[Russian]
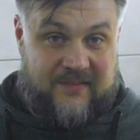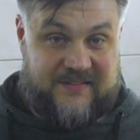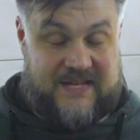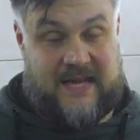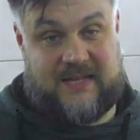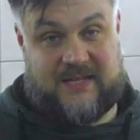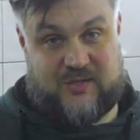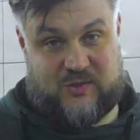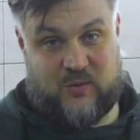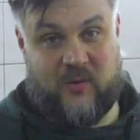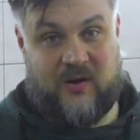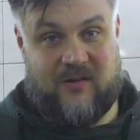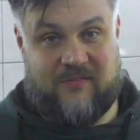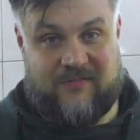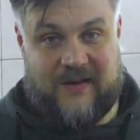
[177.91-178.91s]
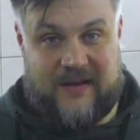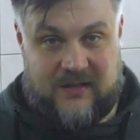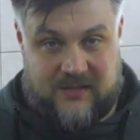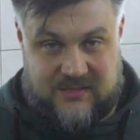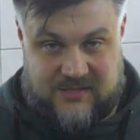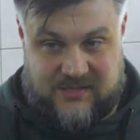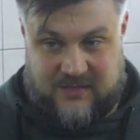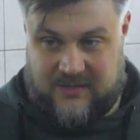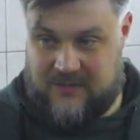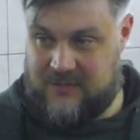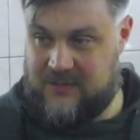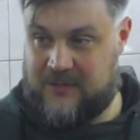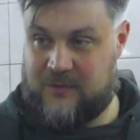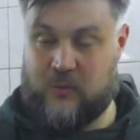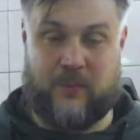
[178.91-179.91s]
вся эта история вылилась
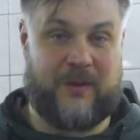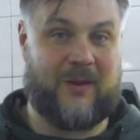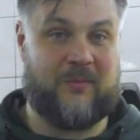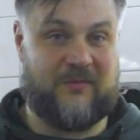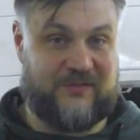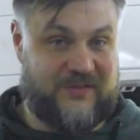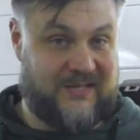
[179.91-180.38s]
ну прямо